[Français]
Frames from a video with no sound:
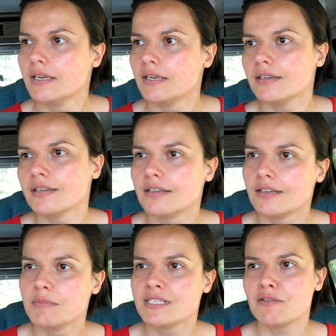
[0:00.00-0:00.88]

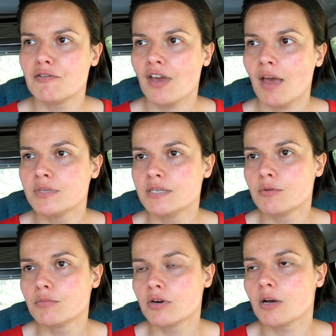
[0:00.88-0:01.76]
mais ça devait faire un petit
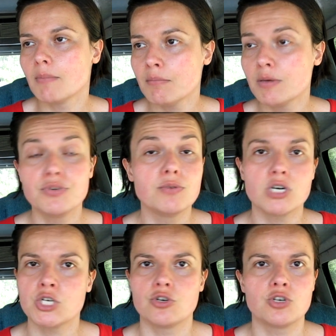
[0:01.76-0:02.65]
moment quand même. Et puis
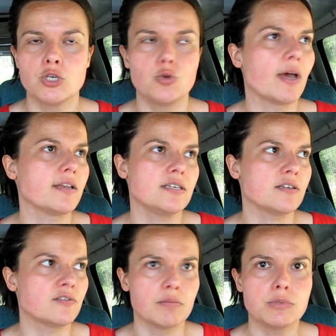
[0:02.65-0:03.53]
moi, j'ai dû
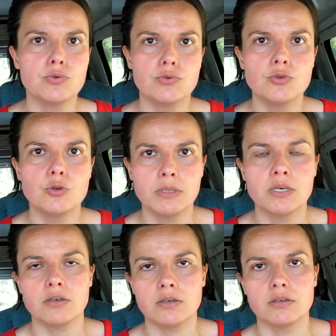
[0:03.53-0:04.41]
partir 20 minutes, une
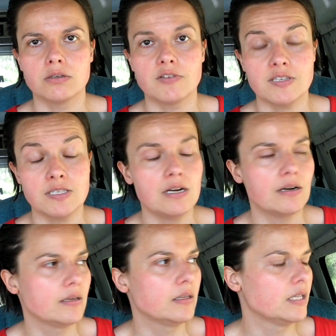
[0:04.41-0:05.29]
demi-heure, facile.
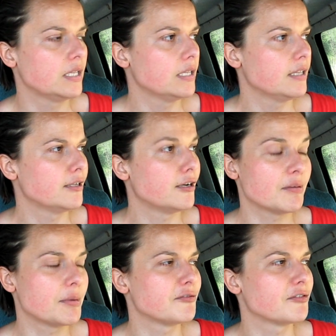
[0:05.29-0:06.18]

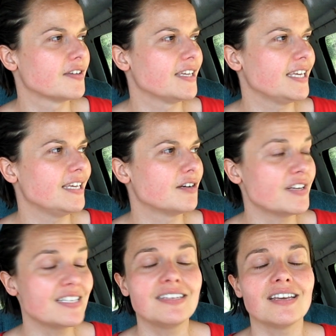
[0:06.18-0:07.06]
Enfin bref. Et en
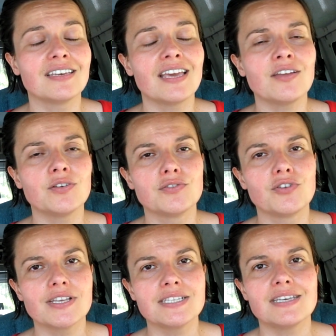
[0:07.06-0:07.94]
fait, c'était un garde
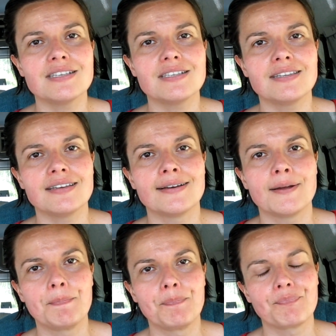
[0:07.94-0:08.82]
forestier, c'était
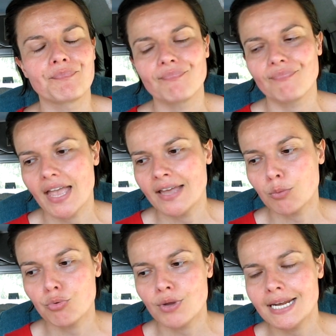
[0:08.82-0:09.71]
un,
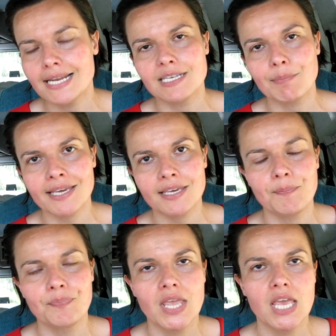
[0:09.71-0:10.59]
employé de la CEPAC.
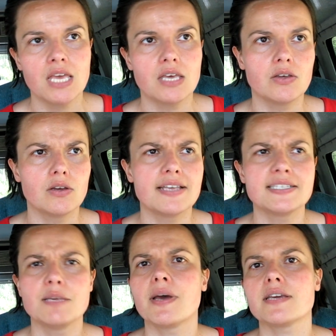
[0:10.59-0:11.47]
la
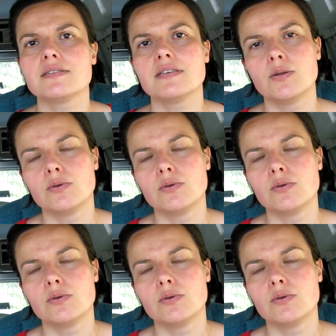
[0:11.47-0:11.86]
CEPAC, c'est